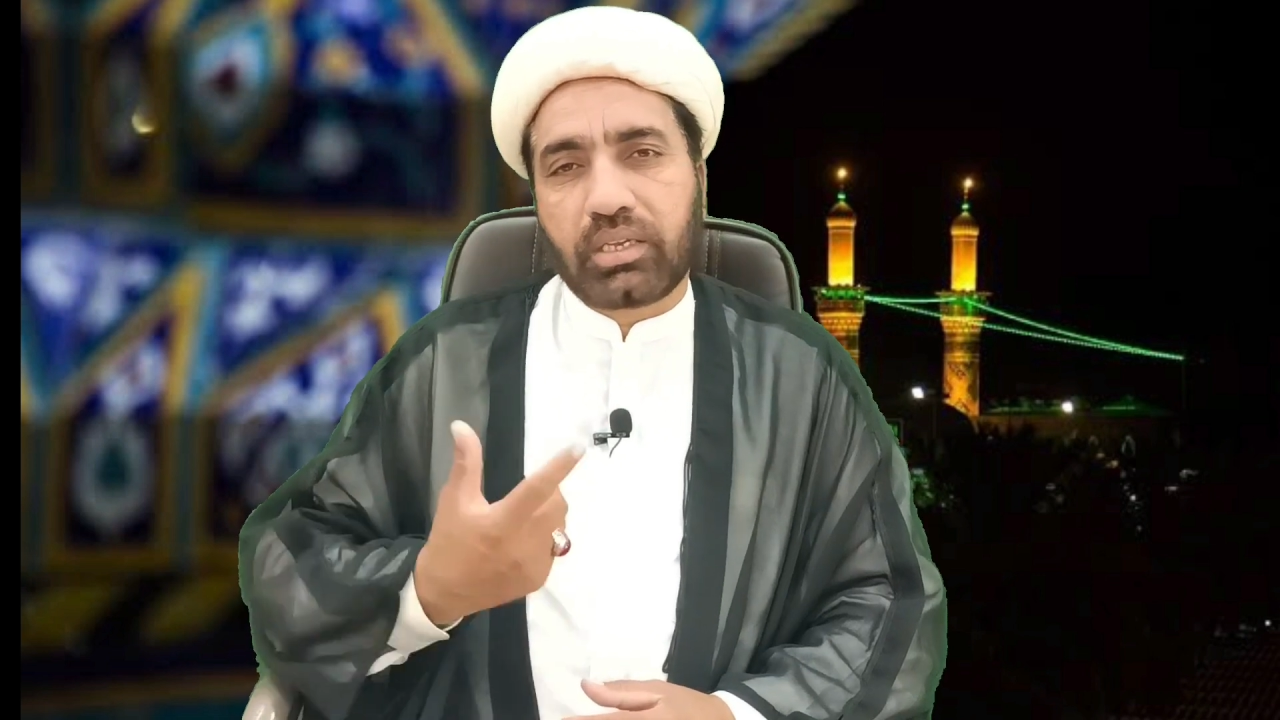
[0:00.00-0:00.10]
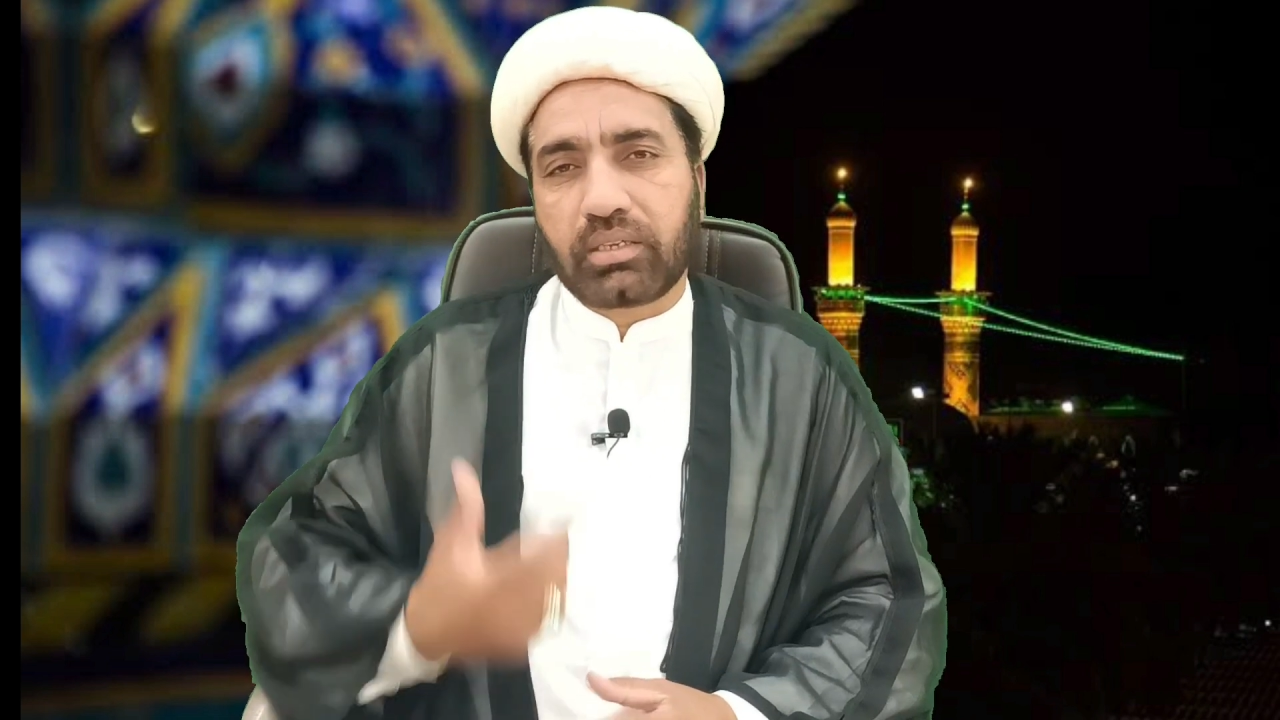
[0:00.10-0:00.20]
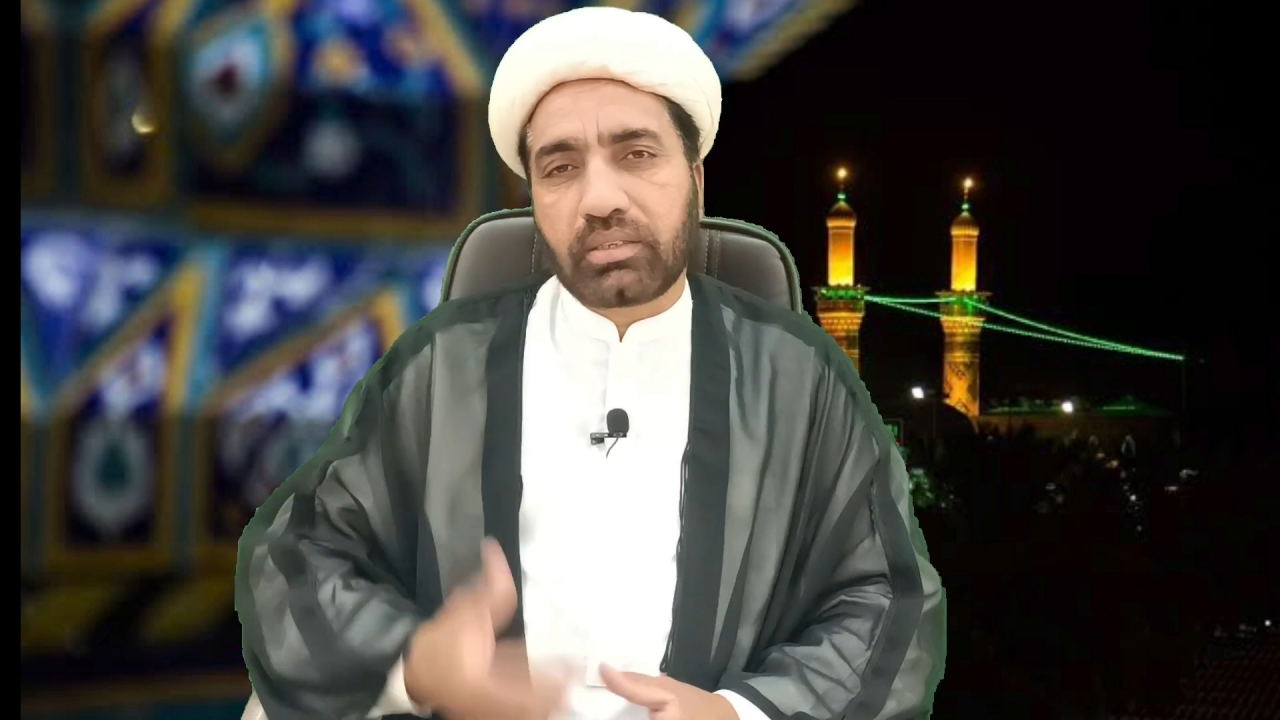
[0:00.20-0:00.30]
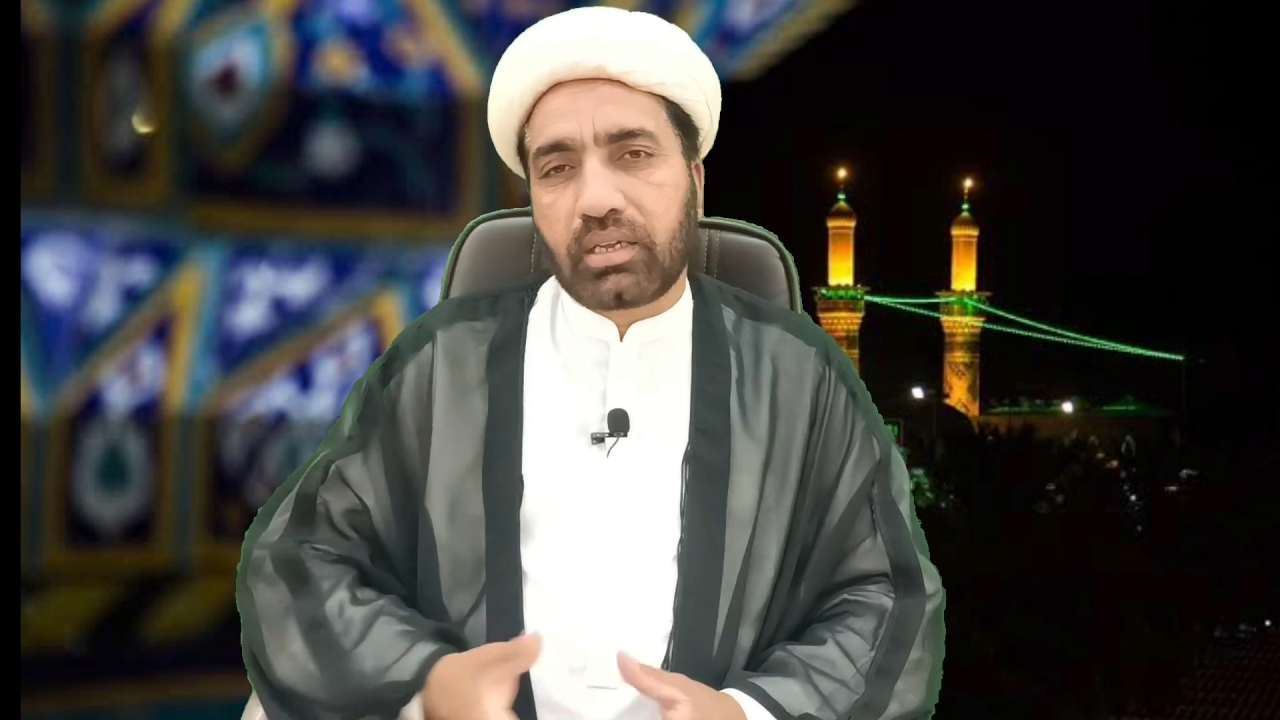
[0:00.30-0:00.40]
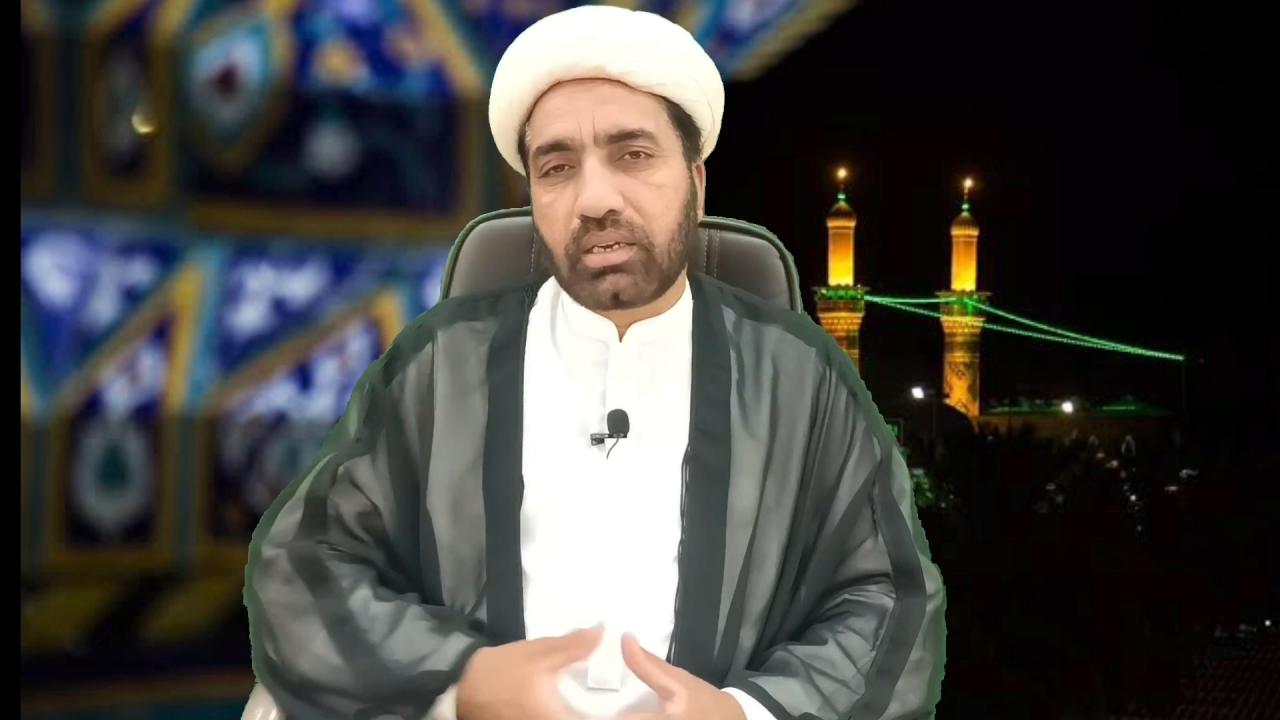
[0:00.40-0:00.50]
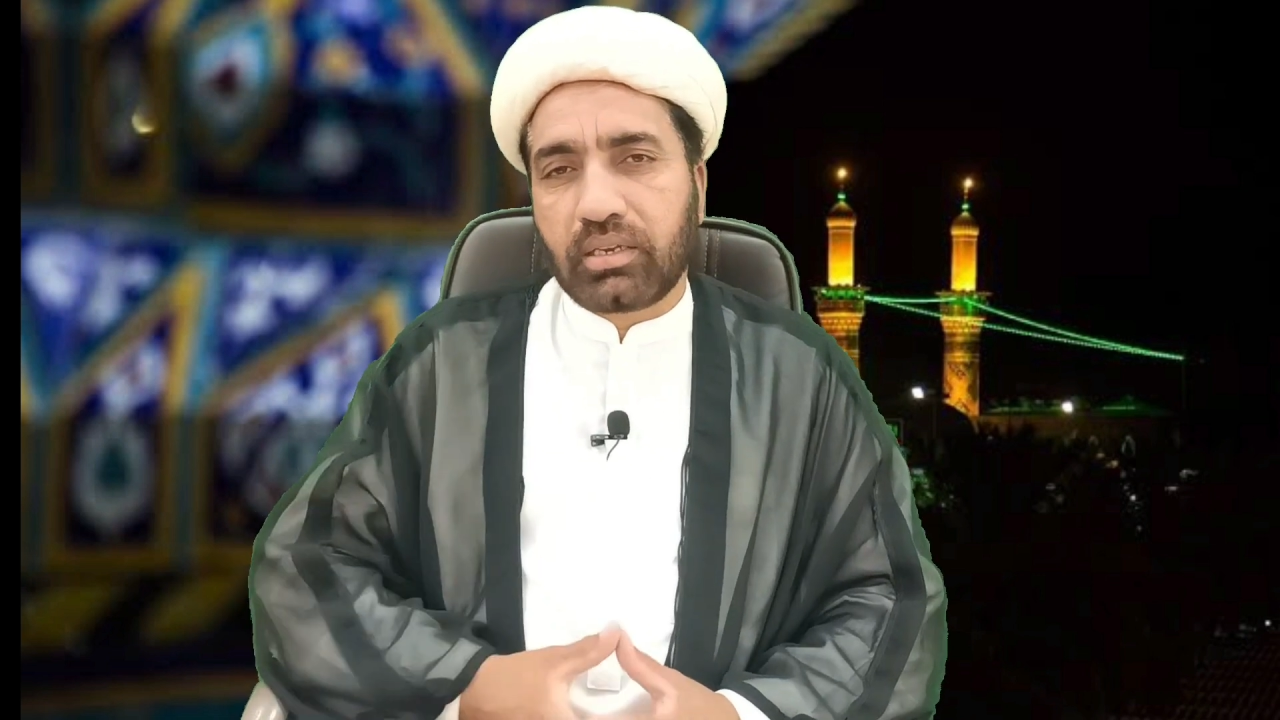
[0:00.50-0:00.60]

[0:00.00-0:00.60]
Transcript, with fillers: एक हज़ार